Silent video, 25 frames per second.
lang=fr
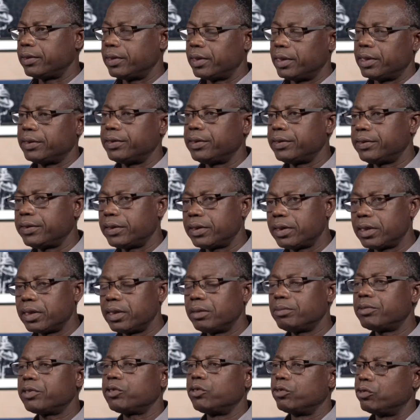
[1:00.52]
Les
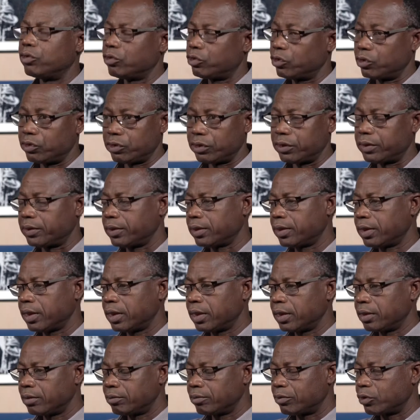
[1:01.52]
déséquilibres de nos sociétés
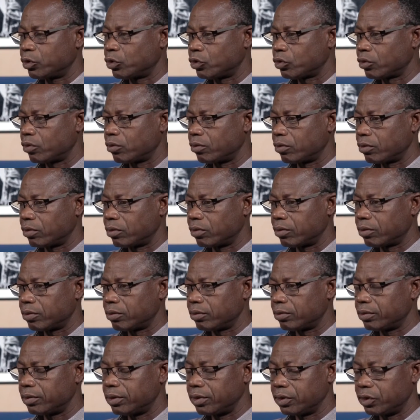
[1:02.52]

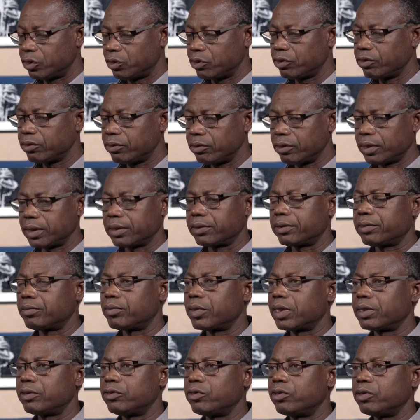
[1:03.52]
sont issus
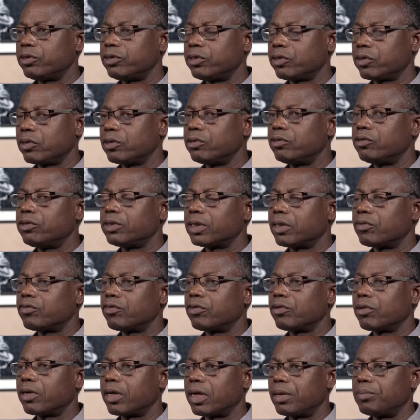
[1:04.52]
directement de ce que nous
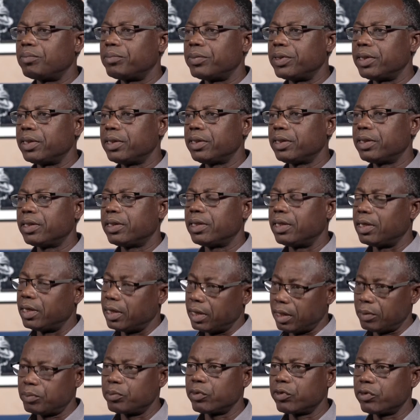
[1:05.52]
avons appelé
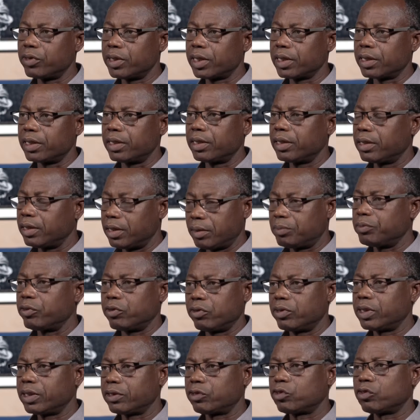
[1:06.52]
les progrès. Les
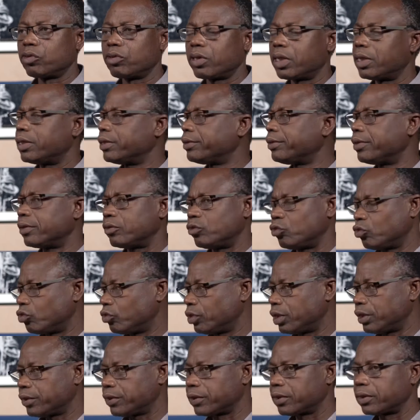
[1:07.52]
progrès sont allés dans tous
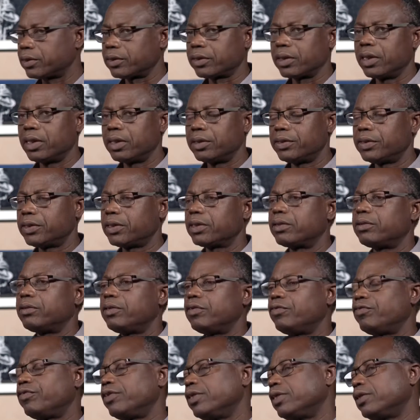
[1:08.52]
les sens,
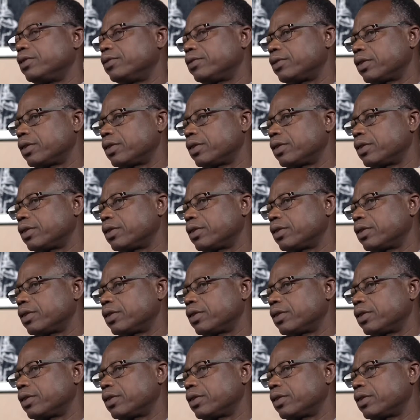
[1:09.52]
scientifiques,